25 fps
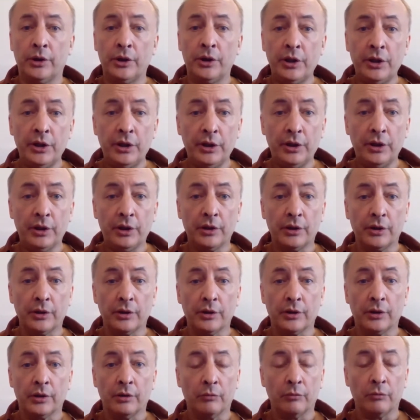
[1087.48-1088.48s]
и
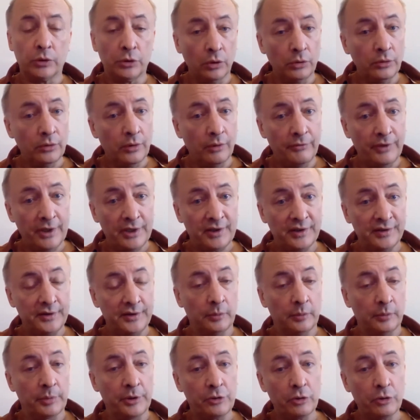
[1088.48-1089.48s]
э, вот он
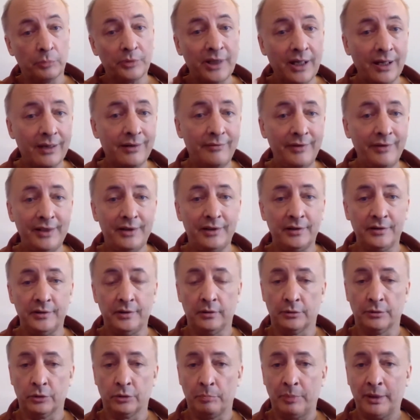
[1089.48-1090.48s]
вытеснил, причем так
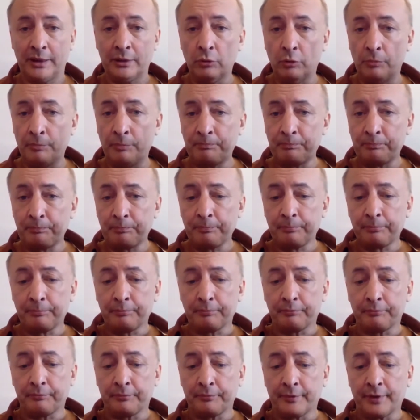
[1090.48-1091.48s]
вытеснил, что потом
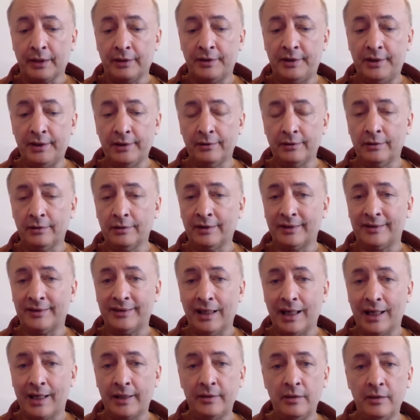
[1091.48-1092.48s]

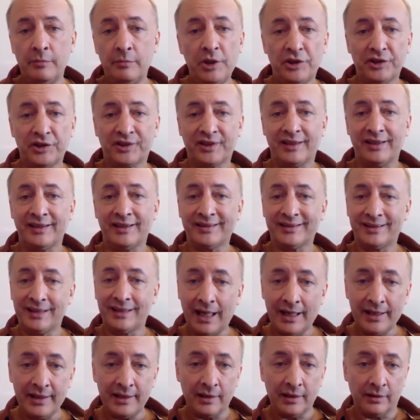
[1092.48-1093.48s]
делалось академическое
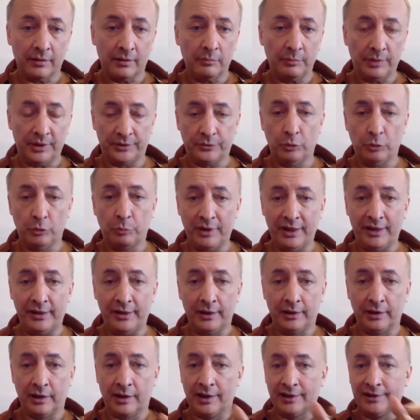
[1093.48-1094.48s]
издание
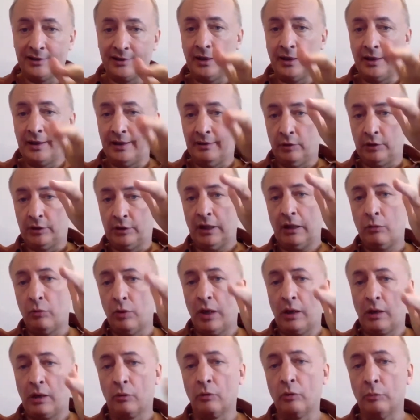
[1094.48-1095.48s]
«Преступление наказание», вот
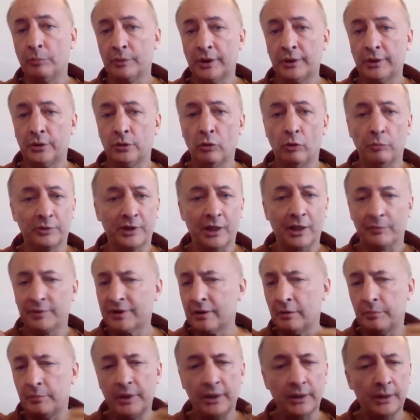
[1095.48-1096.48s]
такой огромный том там с
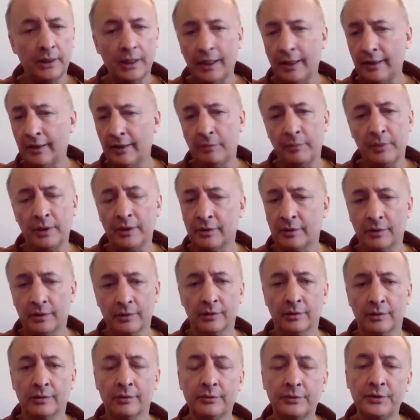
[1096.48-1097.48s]
комментариями,
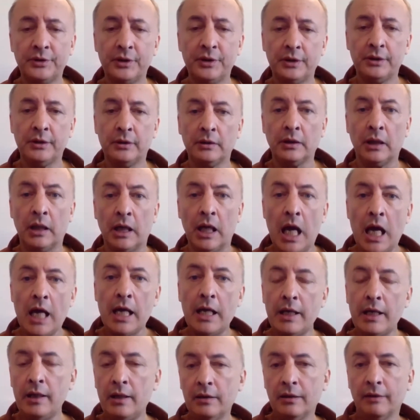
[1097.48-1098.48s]
э, все дела.
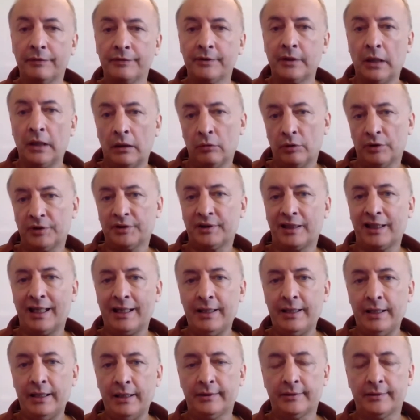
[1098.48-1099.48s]
И на второй
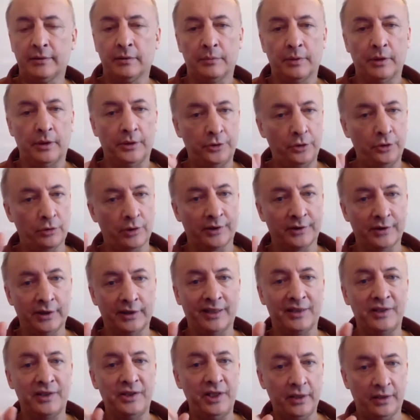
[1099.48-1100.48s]
странице, еще раз,
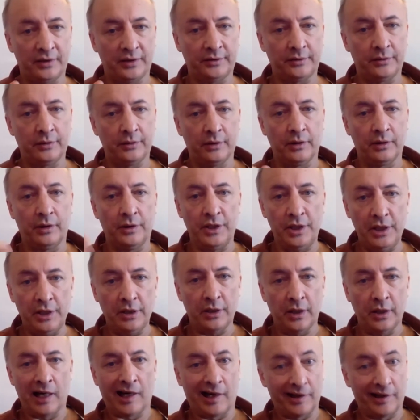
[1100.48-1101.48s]
это текст,
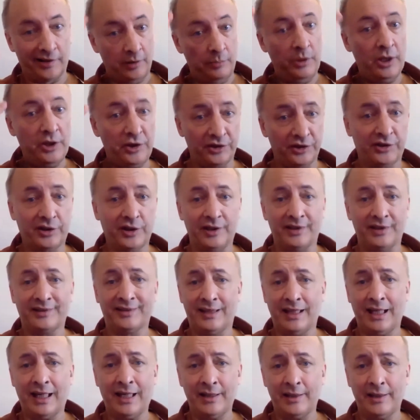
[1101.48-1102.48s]
книга, академическое
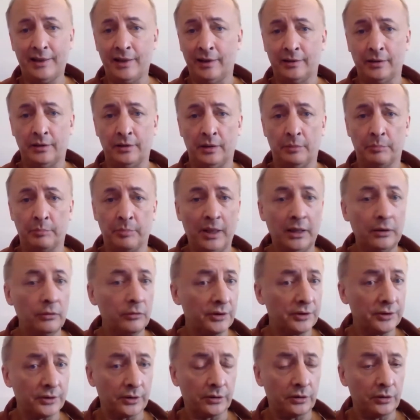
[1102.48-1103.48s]
издание, это не
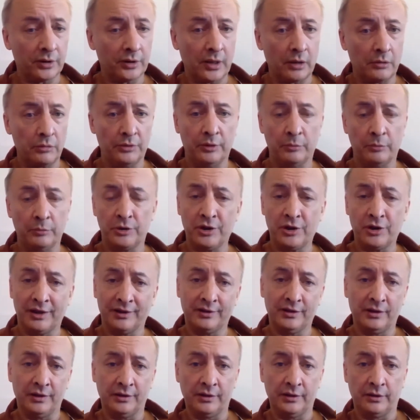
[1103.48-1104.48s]
балуется какое-нибудь
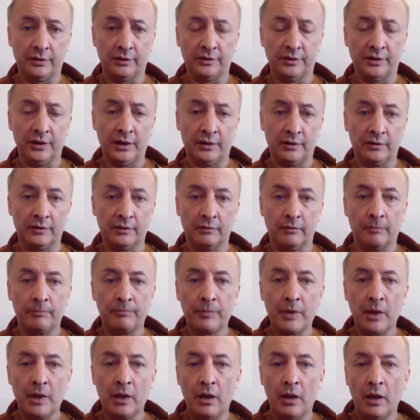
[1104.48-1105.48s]
частное издательство.
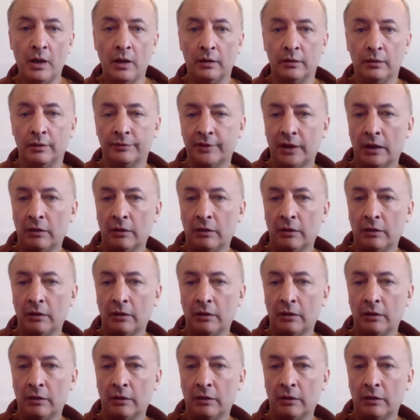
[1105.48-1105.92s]
На